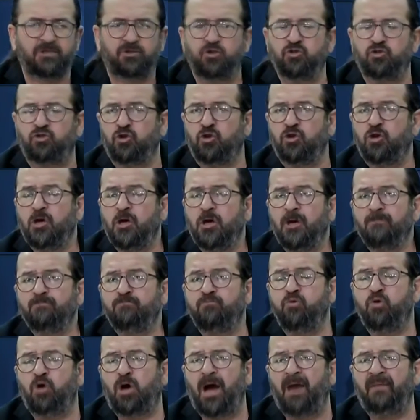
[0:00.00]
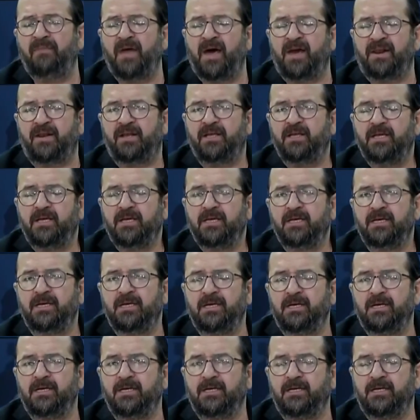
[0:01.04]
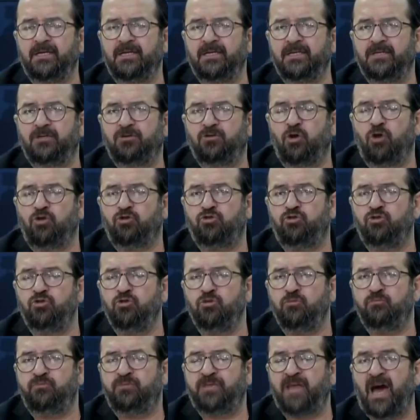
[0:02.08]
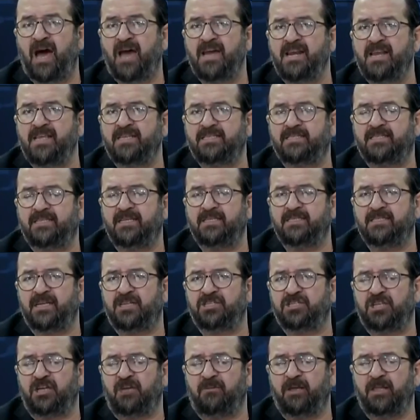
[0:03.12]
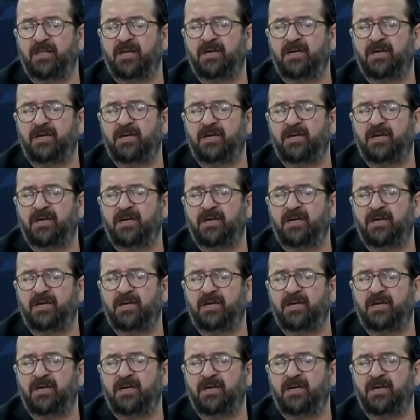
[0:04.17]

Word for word: Çünkü bu kadar e, kötü, talihsiz açıklamalar